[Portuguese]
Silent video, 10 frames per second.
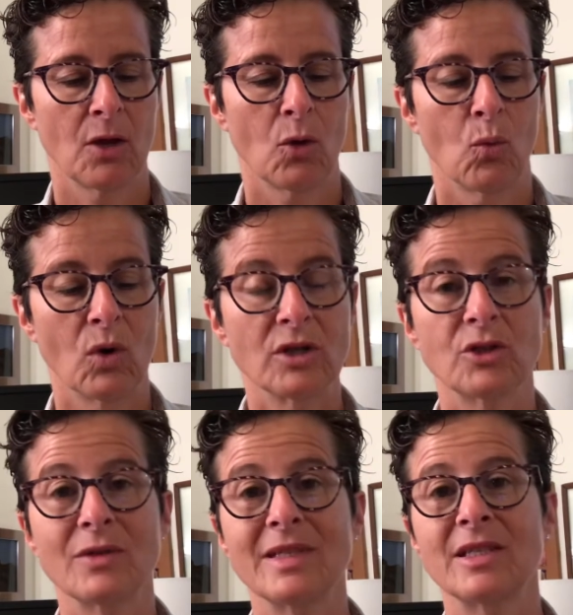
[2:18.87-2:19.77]
O
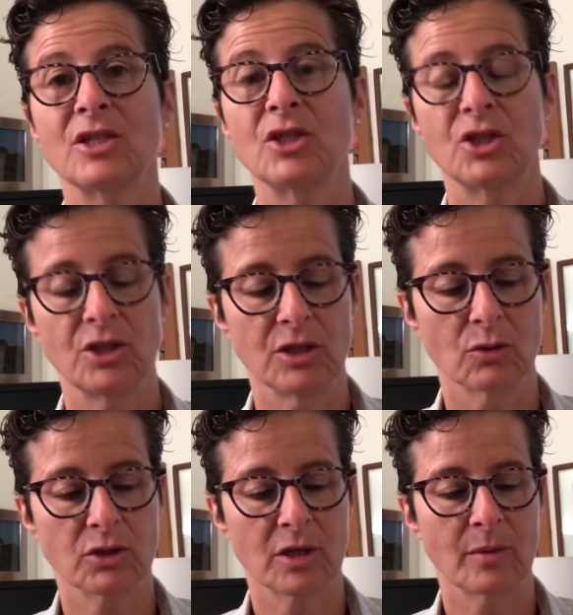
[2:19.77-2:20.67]
anjo insistia ao
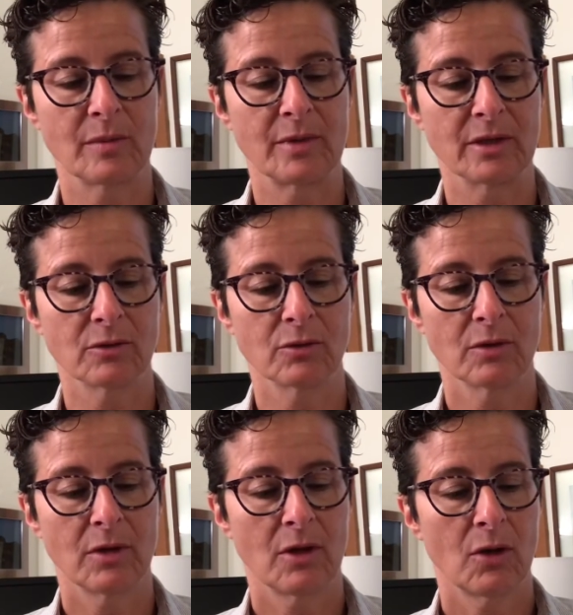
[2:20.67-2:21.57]
chamamento,
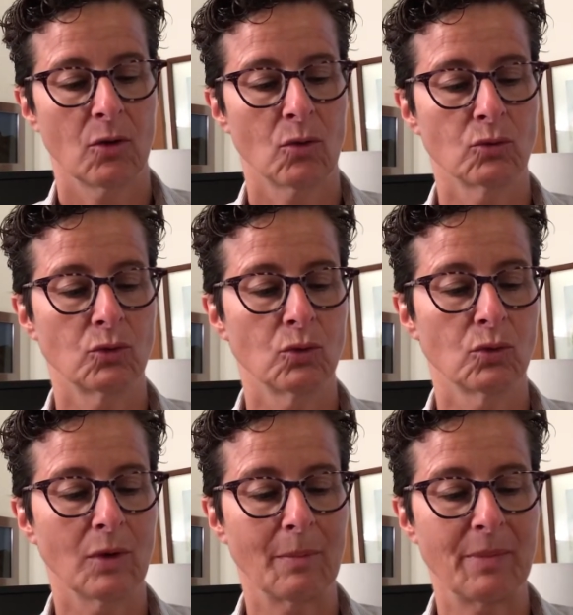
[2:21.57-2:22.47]

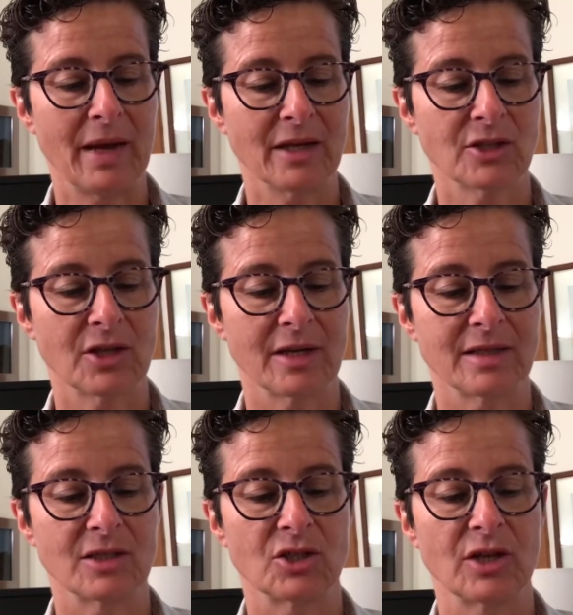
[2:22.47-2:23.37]
contudo a peste era
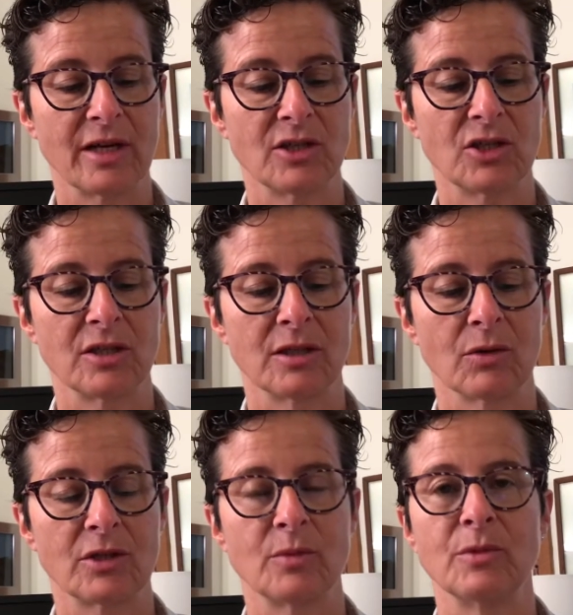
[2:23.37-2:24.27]
exigente e não
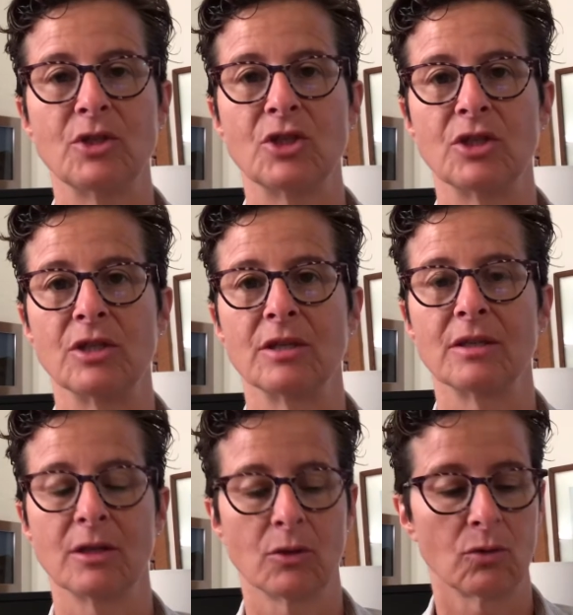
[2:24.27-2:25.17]
admitia
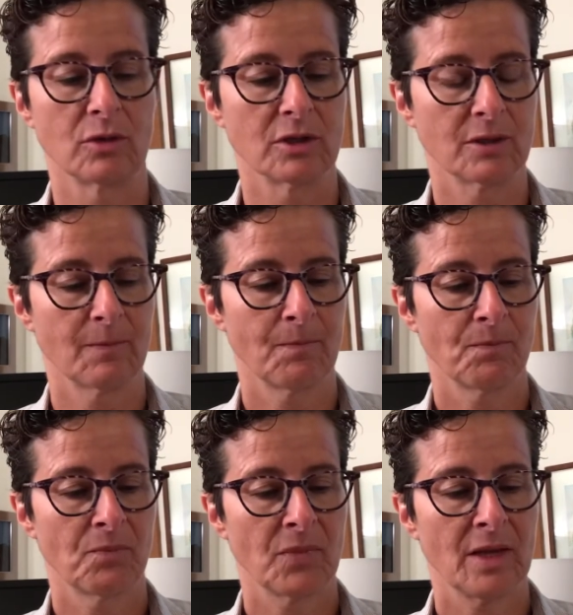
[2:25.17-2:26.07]
delongas.
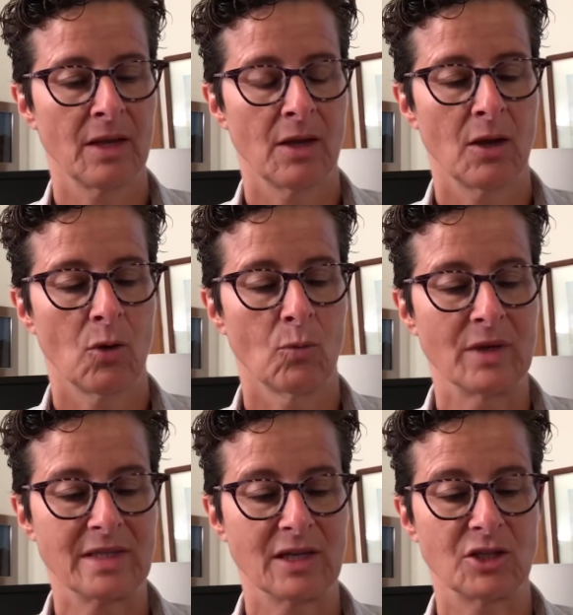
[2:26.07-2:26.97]
O
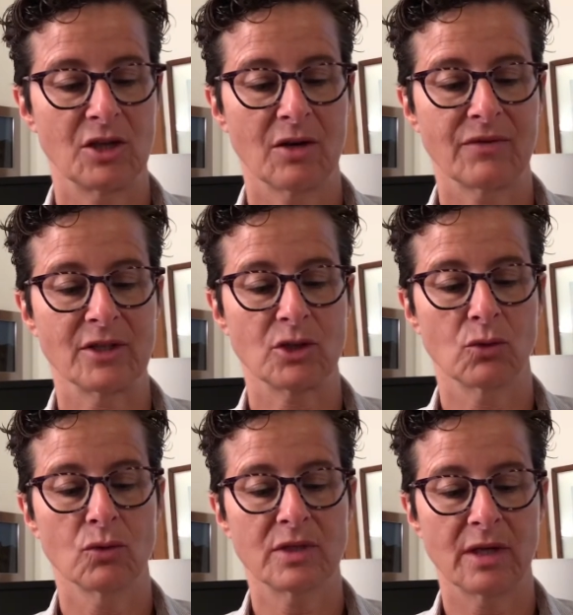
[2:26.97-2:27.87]
mensageiro
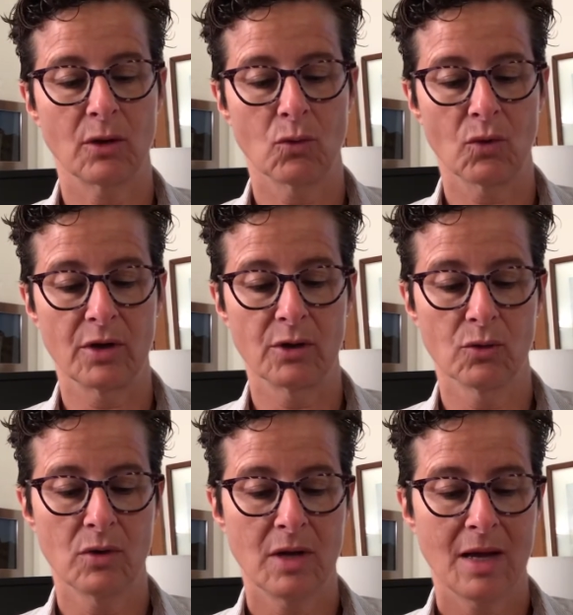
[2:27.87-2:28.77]
afastou-se e
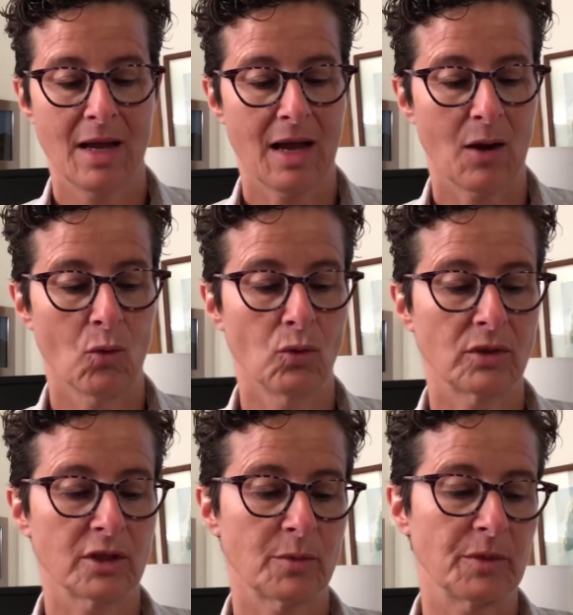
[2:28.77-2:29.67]
recorreu a
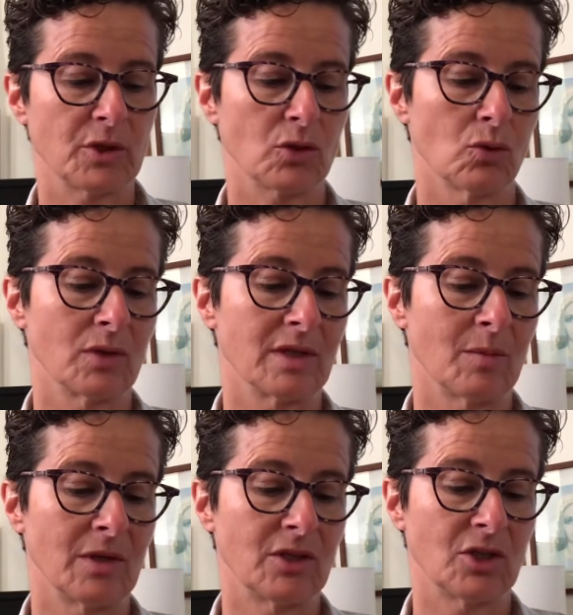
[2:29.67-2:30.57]
outras pessoas
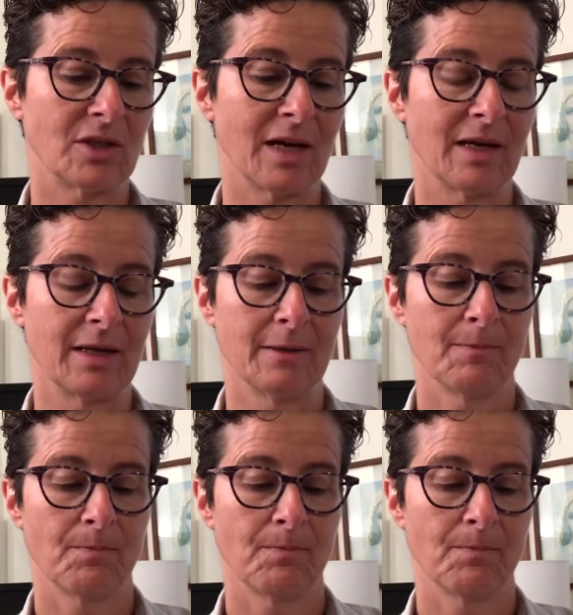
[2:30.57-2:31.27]
amantes da lei.